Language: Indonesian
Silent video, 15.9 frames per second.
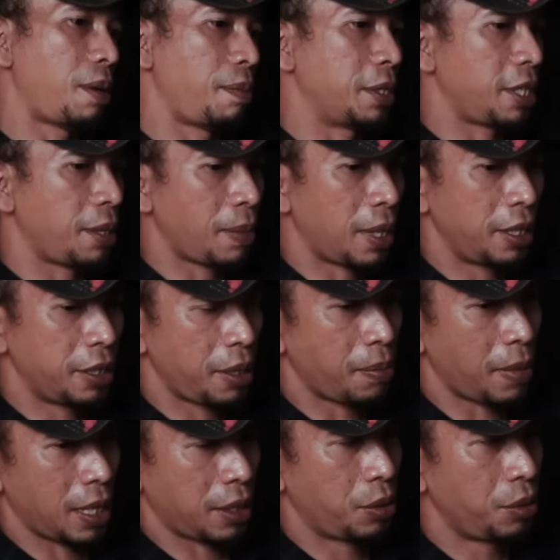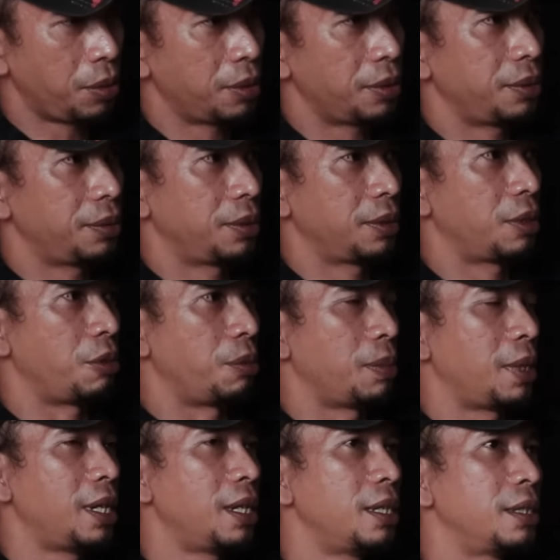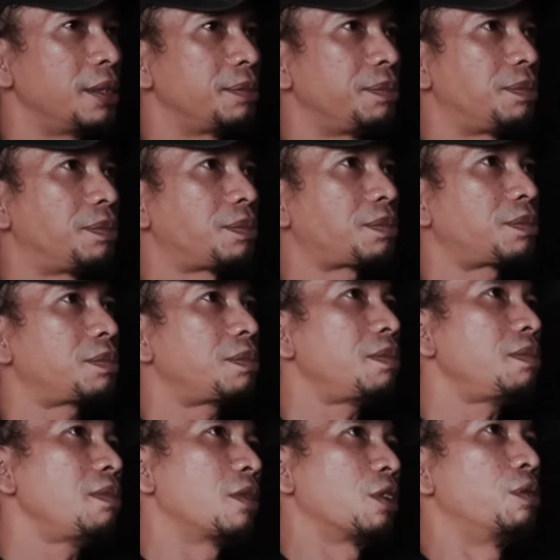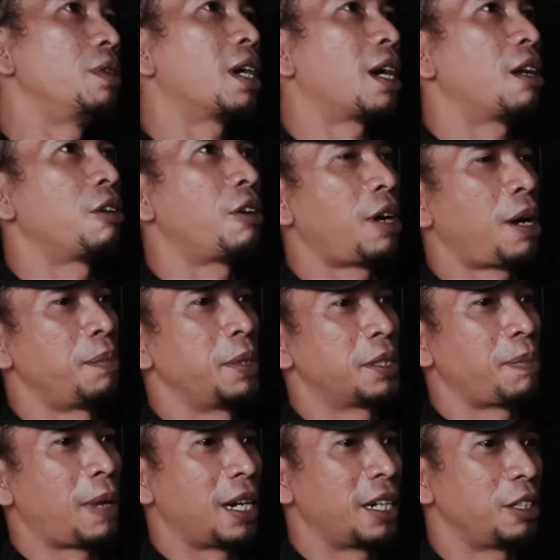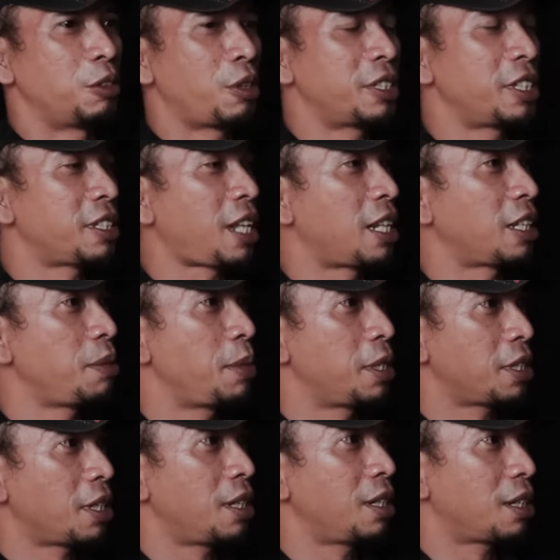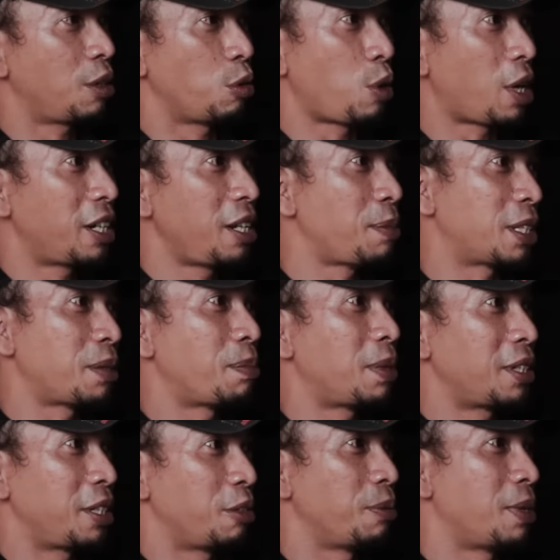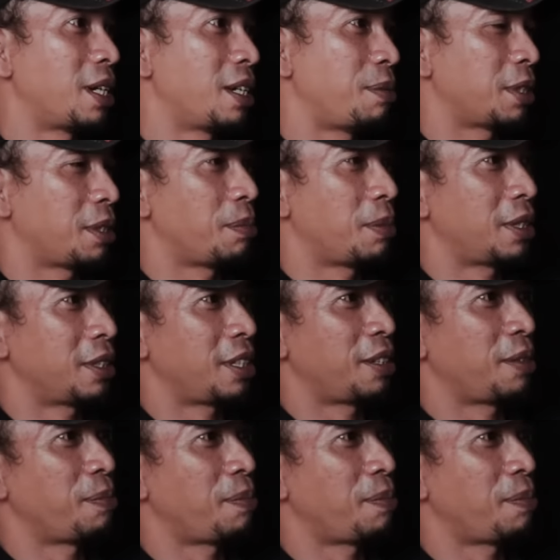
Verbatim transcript: saya mandi saya masuk ke rumah udah kalau habis mandi itu kan saya santai biasa keluarnya sama teman gitu bang sama teman kayak